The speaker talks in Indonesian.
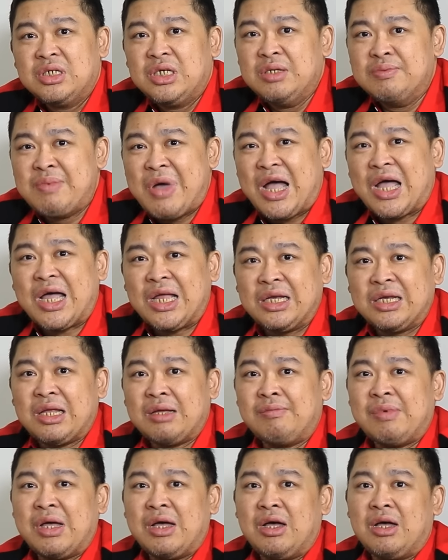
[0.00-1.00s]
dimakan
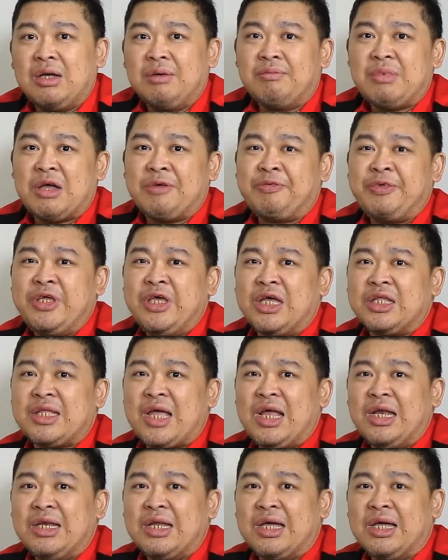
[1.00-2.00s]
nama mafia
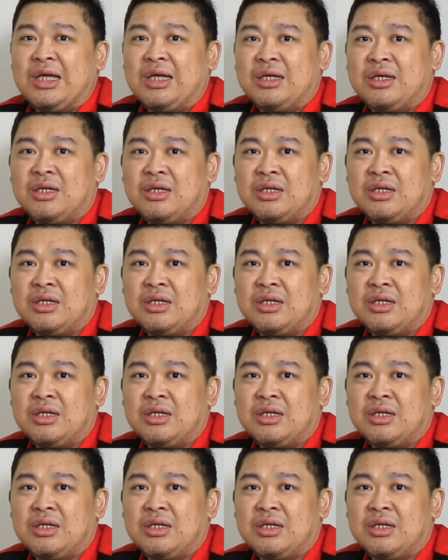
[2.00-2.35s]
tanah